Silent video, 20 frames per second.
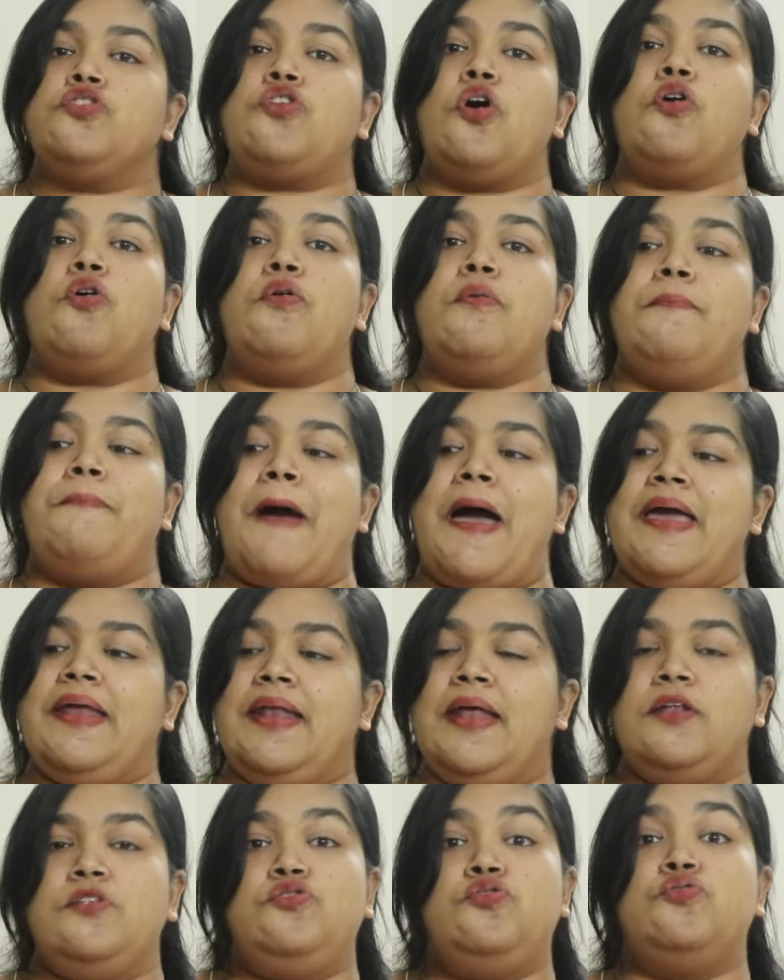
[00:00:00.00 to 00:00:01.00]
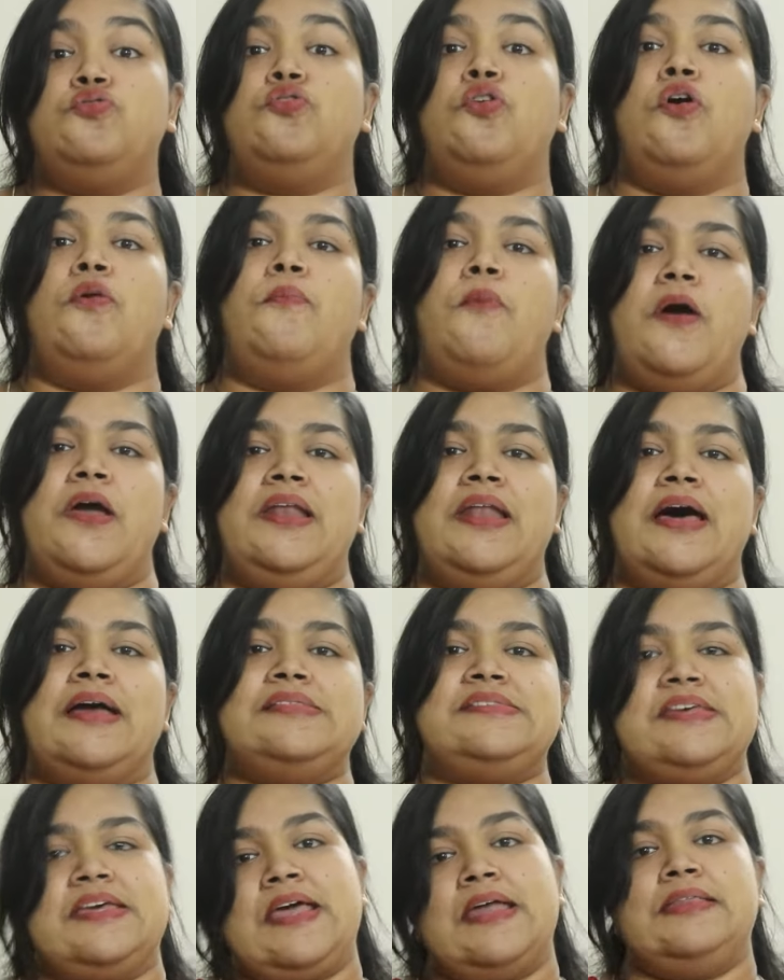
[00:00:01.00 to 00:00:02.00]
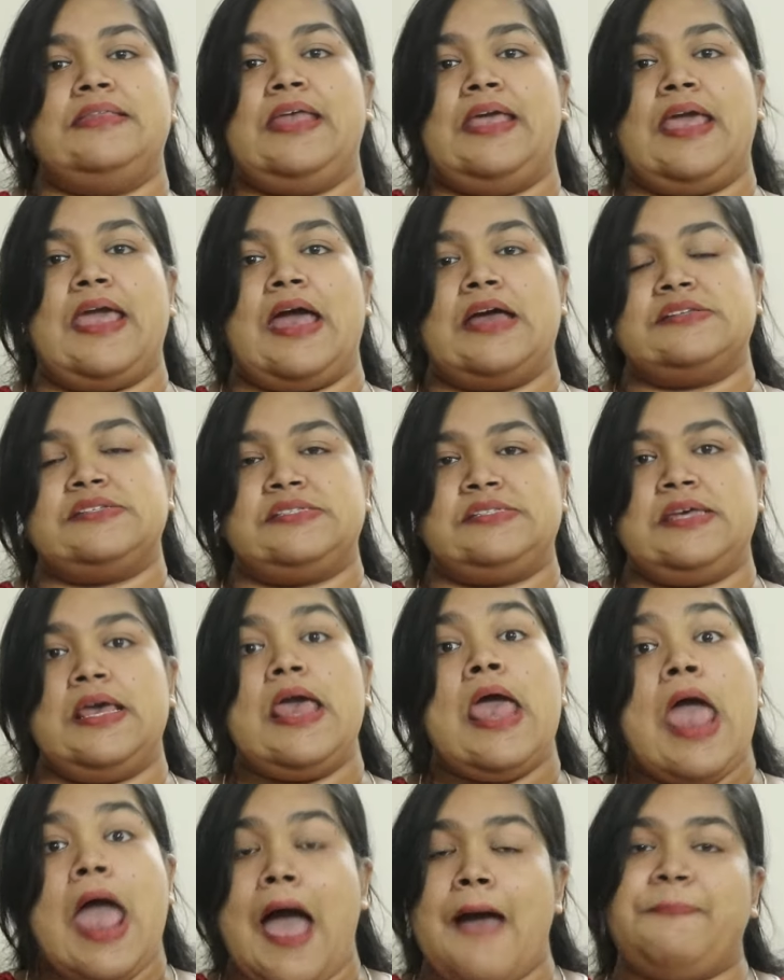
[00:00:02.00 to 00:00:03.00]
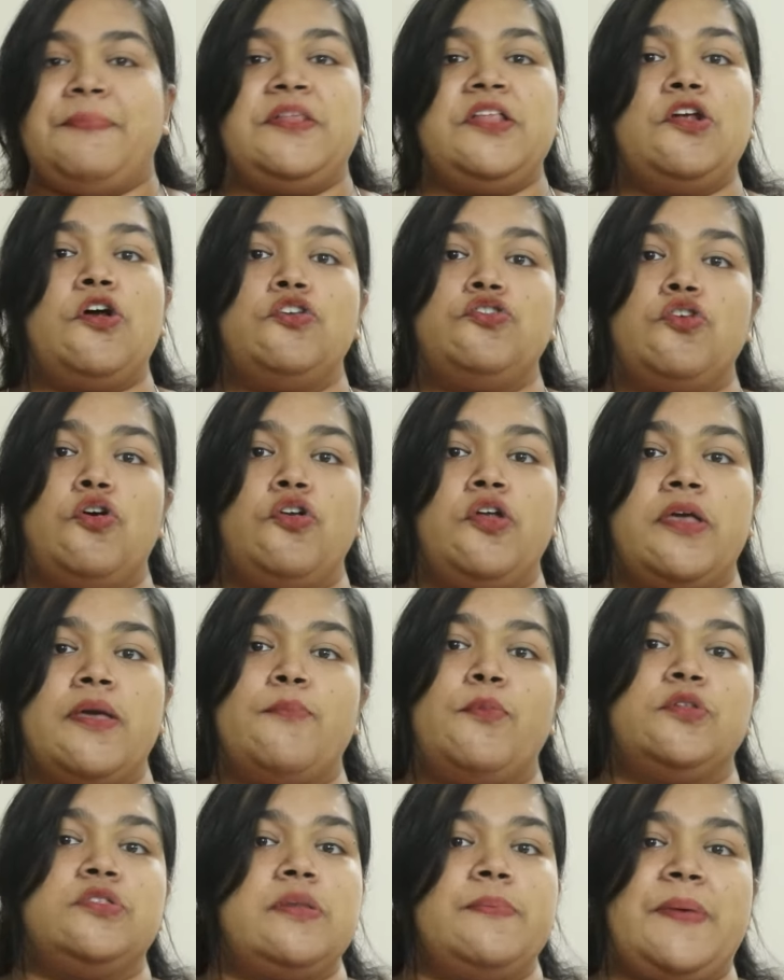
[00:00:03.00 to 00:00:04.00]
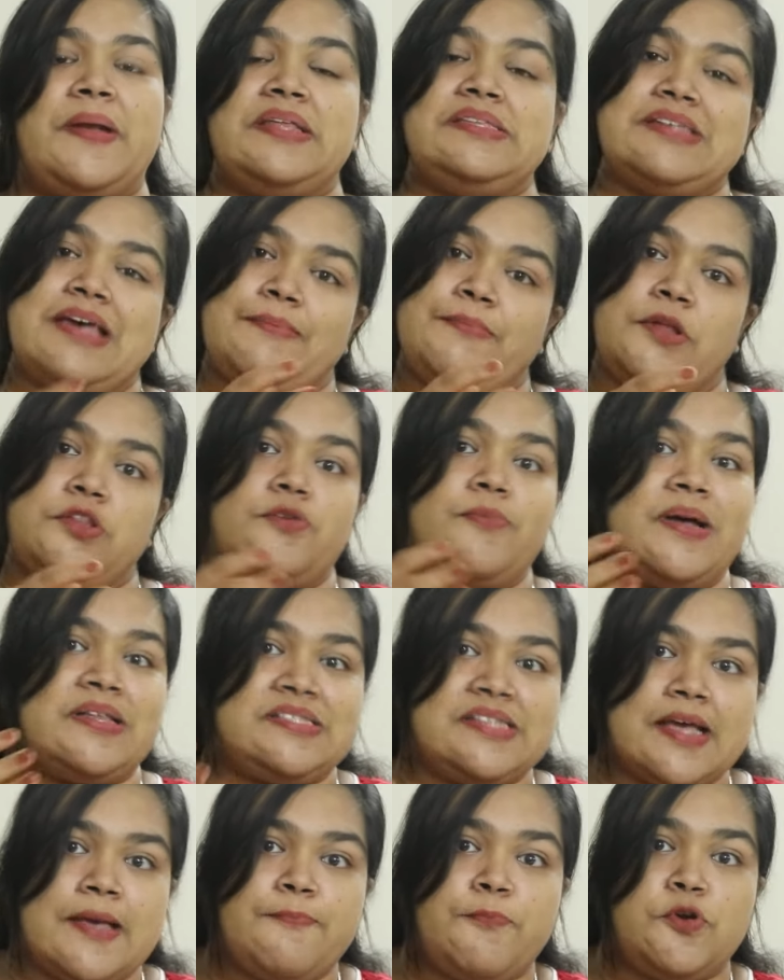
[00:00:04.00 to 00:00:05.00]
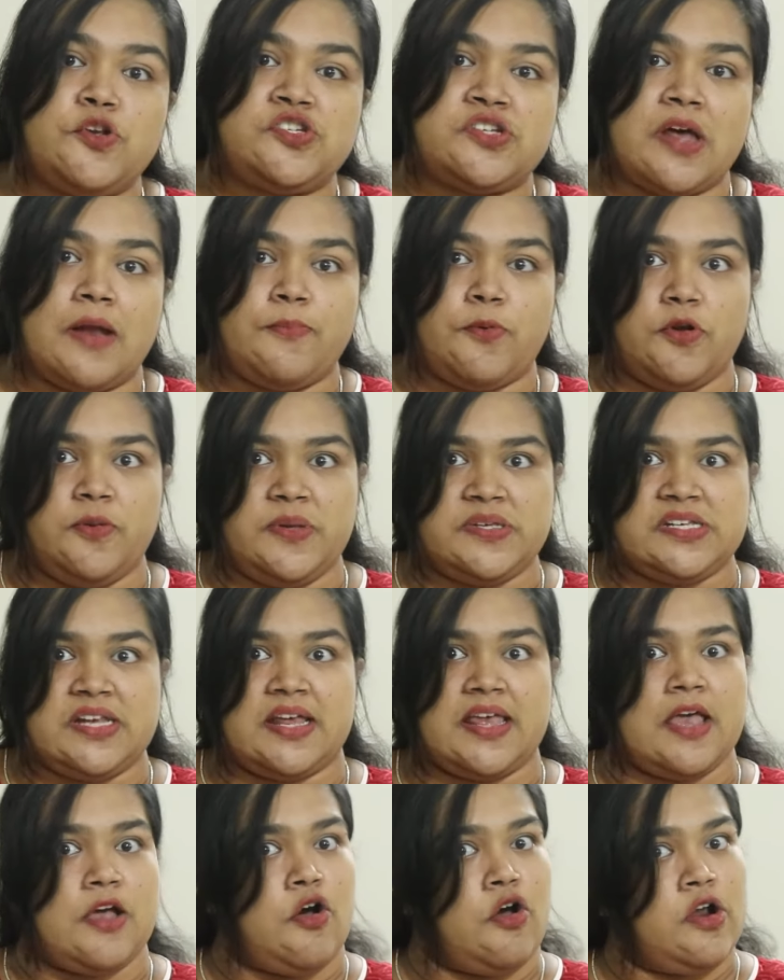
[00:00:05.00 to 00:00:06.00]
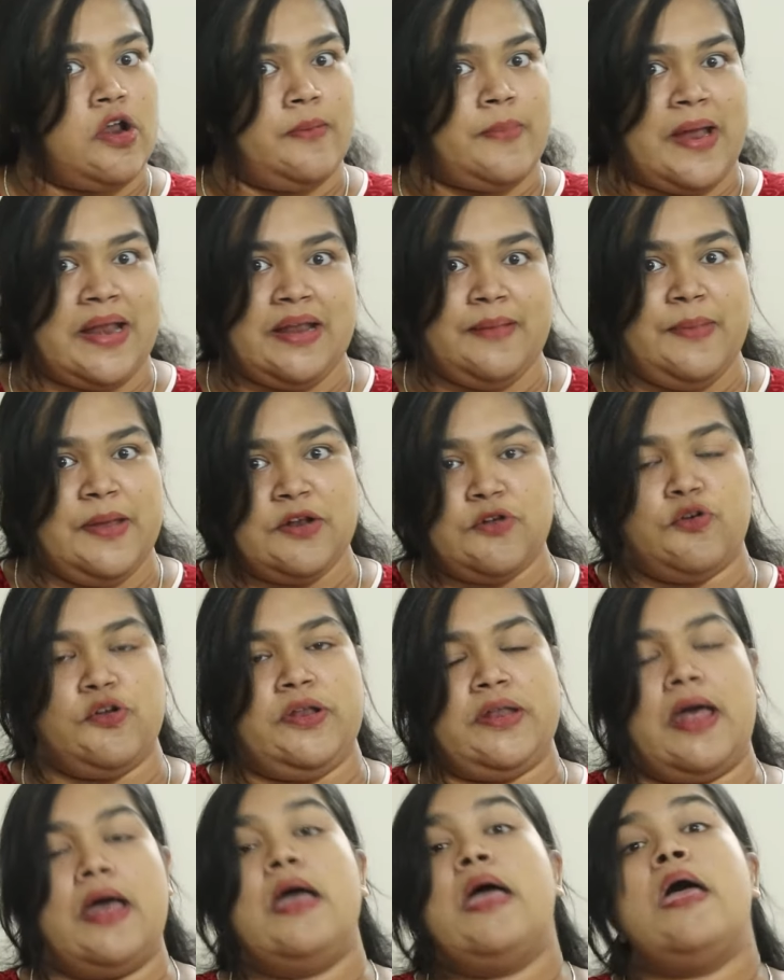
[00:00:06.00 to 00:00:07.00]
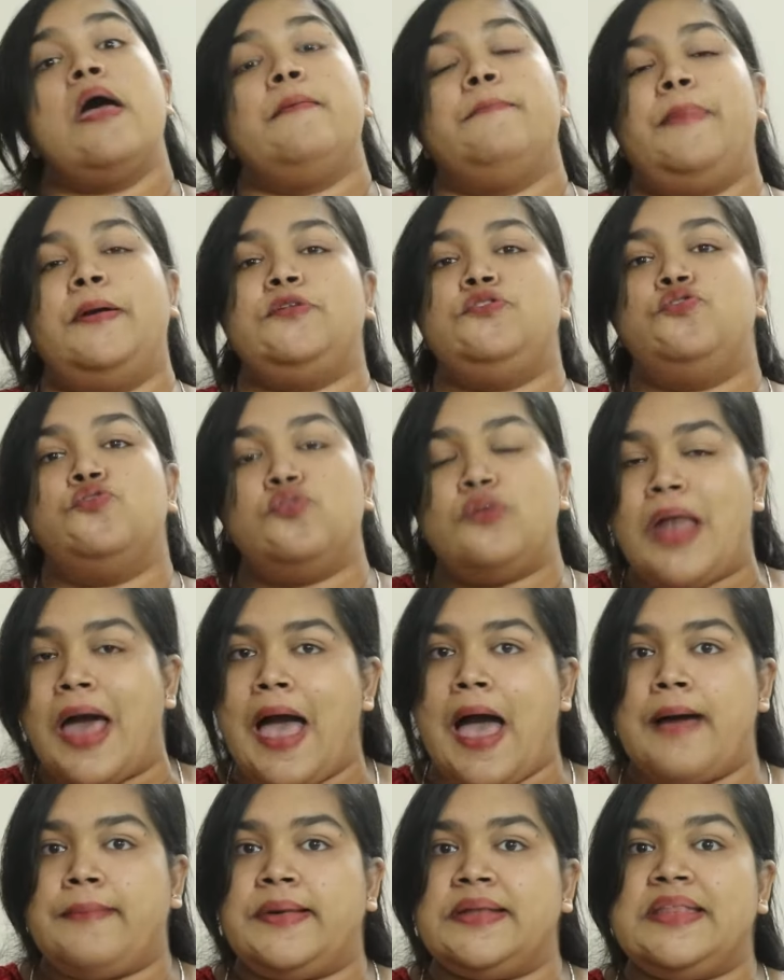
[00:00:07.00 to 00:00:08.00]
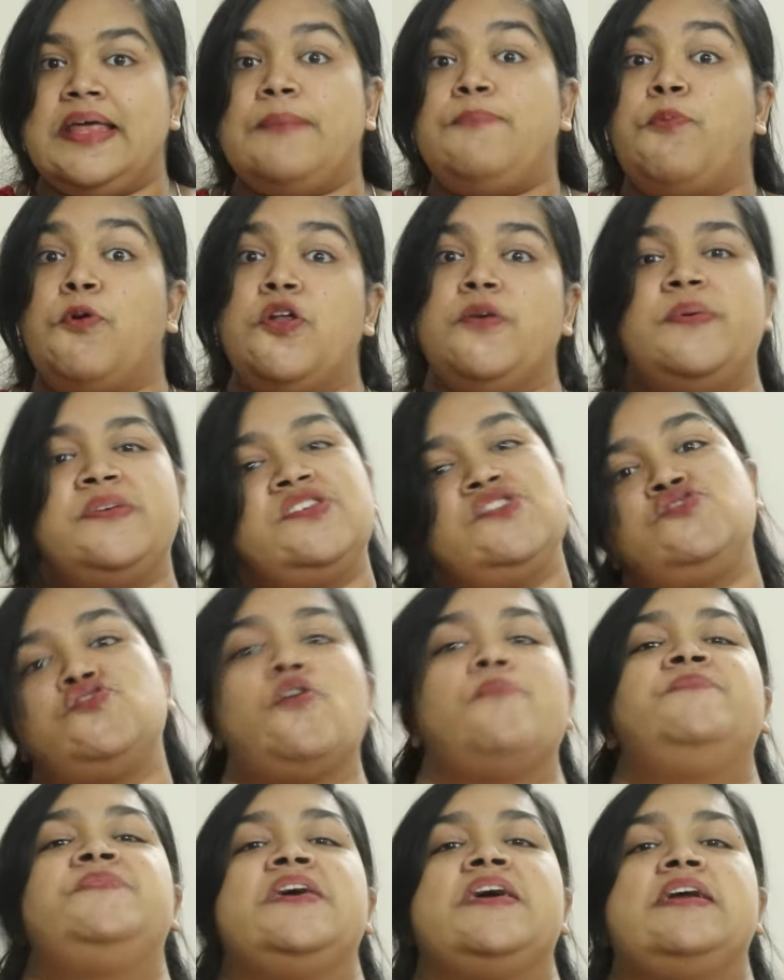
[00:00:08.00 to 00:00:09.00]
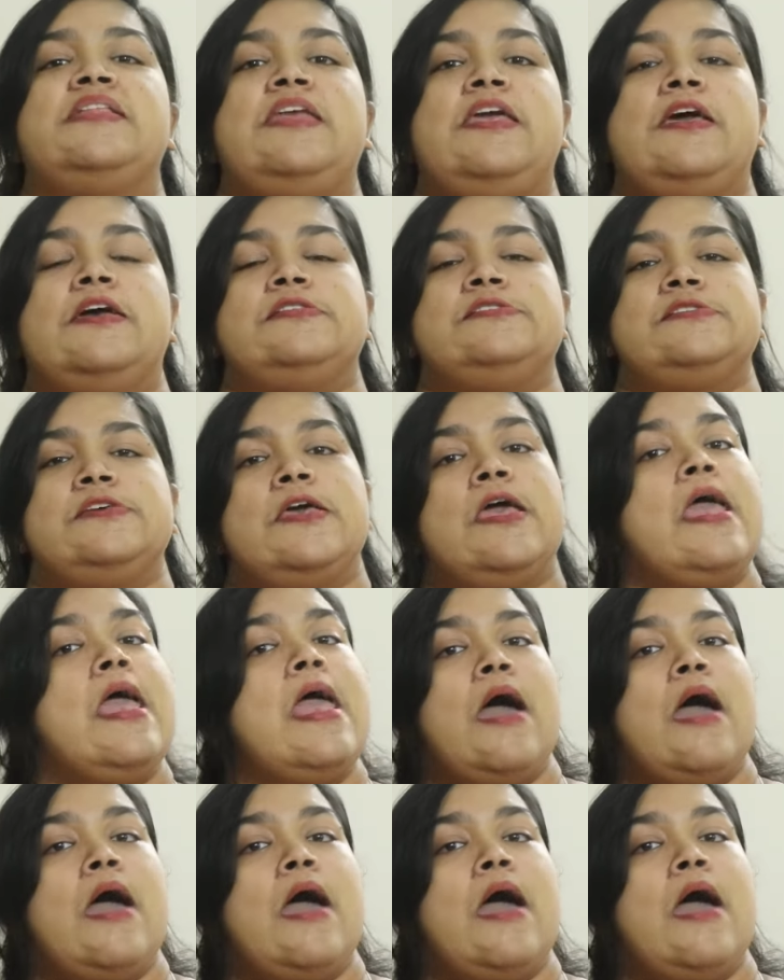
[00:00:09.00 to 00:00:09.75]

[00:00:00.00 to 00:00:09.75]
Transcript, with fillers: তখন বাইরের ধুলো ময়লা যেখান থেকে আসছে আপনাদের হয়তো অনেকে বলতে পারেন যে আমরা তো বাচ্চাকে পরিষ্কার পরিবেশে রাখি ঘরের বাইরে বের করি না বাট ধুলা আমাদের পরিবেশের সব জায়গাতেই আছে